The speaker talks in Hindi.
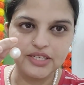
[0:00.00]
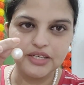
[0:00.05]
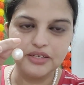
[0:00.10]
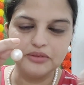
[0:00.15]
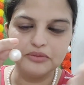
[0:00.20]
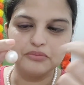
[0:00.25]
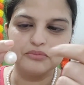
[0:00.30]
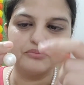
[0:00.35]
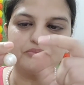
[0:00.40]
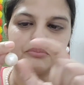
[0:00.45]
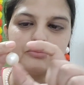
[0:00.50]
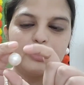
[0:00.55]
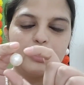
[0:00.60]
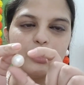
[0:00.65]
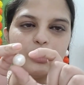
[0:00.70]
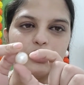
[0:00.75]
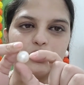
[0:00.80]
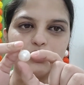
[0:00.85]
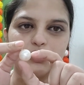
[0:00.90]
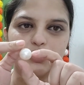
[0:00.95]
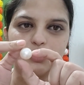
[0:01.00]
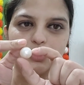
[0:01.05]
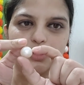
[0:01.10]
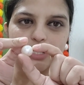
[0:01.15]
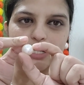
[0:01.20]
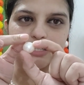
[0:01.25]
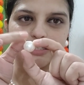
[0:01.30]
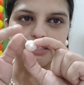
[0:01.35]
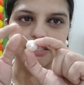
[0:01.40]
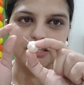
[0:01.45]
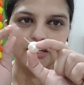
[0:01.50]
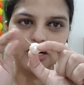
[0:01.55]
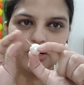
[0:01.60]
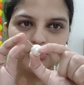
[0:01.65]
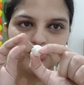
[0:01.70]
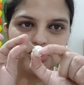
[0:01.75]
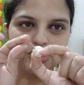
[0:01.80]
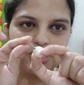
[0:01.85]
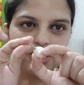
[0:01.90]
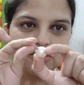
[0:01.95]
है बिल्कुल ऐसे
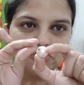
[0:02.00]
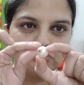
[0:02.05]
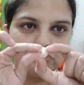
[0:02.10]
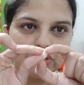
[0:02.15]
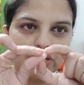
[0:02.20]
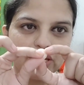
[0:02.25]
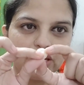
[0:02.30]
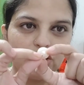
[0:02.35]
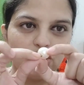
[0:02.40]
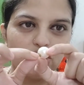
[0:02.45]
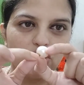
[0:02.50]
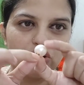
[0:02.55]
राउंड शेप में है